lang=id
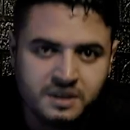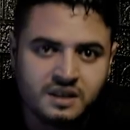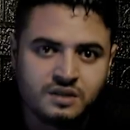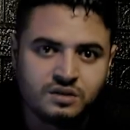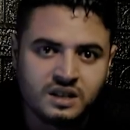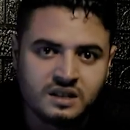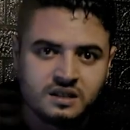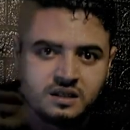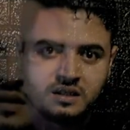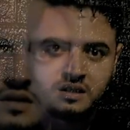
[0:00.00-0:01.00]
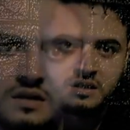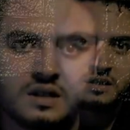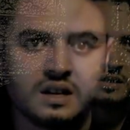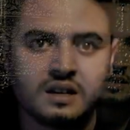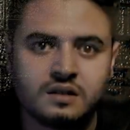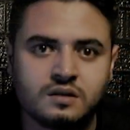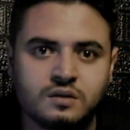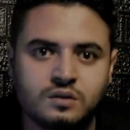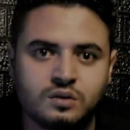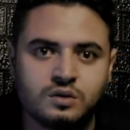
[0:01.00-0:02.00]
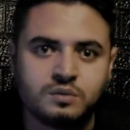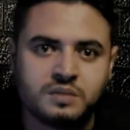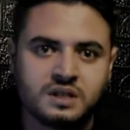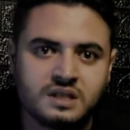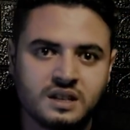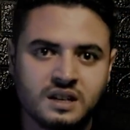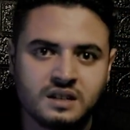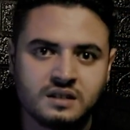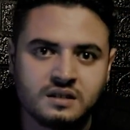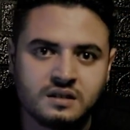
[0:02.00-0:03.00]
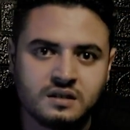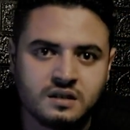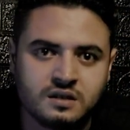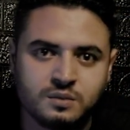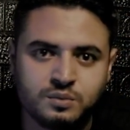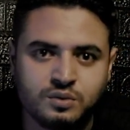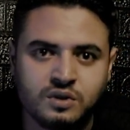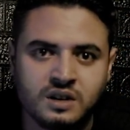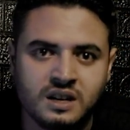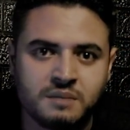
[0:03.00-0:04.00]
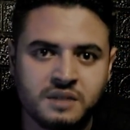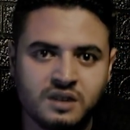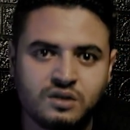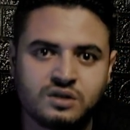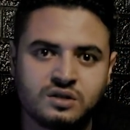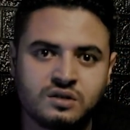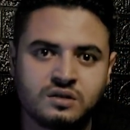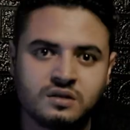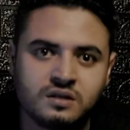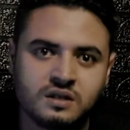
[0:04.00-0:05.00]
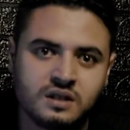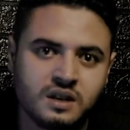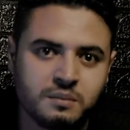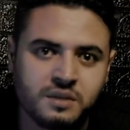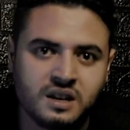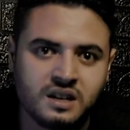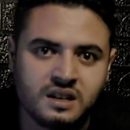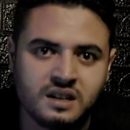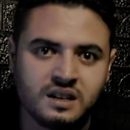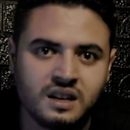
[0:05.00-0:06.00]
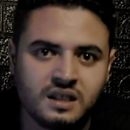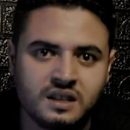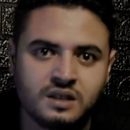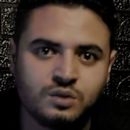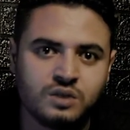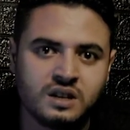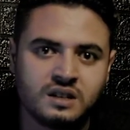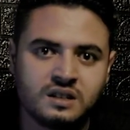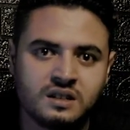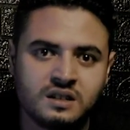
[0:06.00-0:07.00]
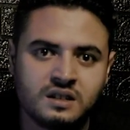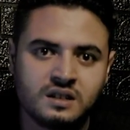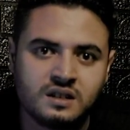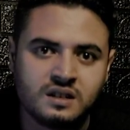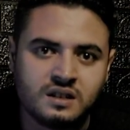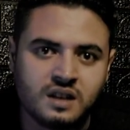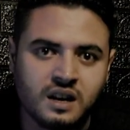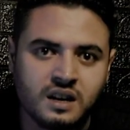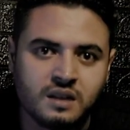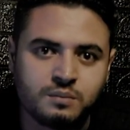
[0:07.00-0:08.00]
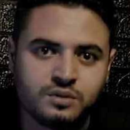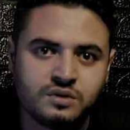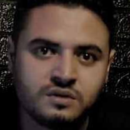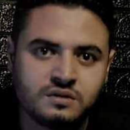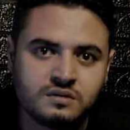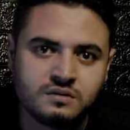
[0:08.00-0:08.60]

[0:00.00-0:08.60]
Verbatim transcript: patah tulang ini dengan duduk bersila di sebuah kamar kosong yang berada di lantai dua. Dakir pun